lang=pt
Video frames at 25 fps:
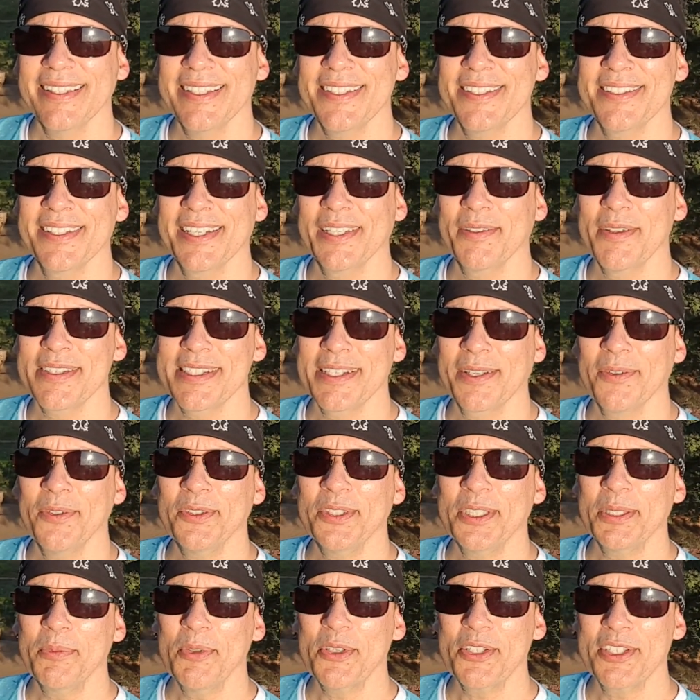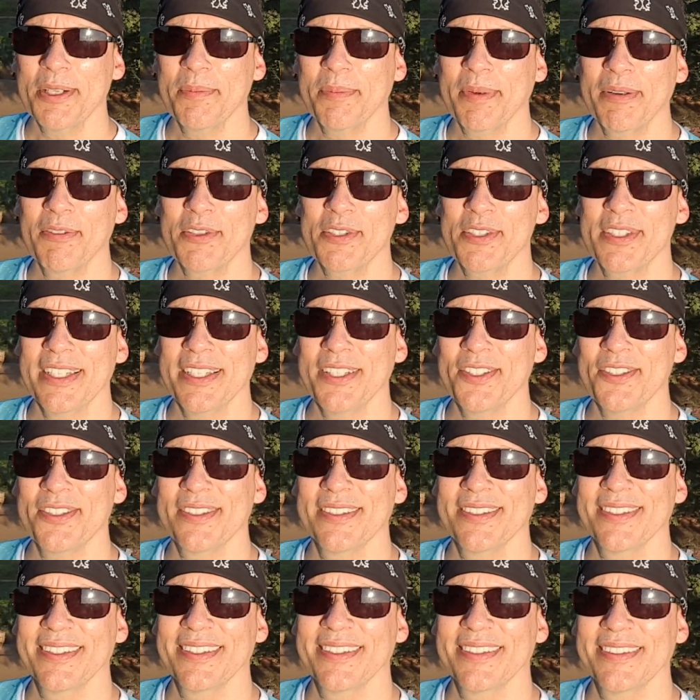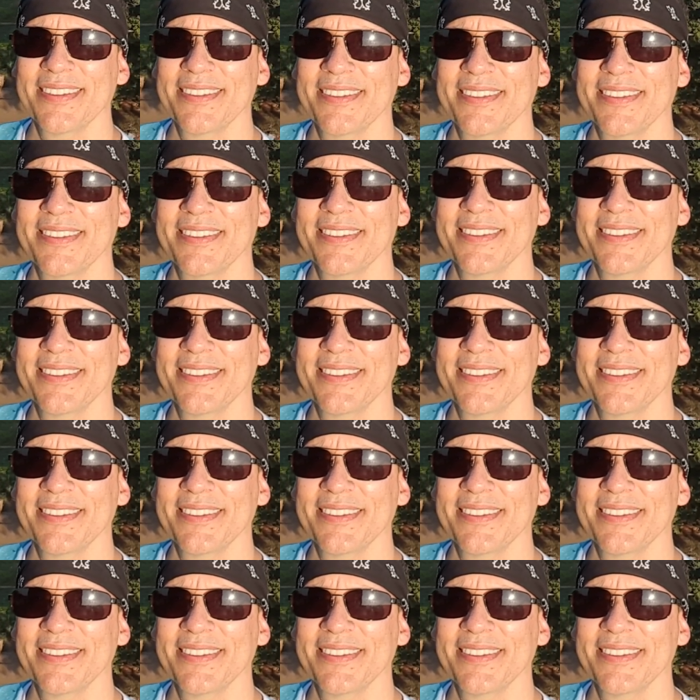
deixando essa contribuição para vocês.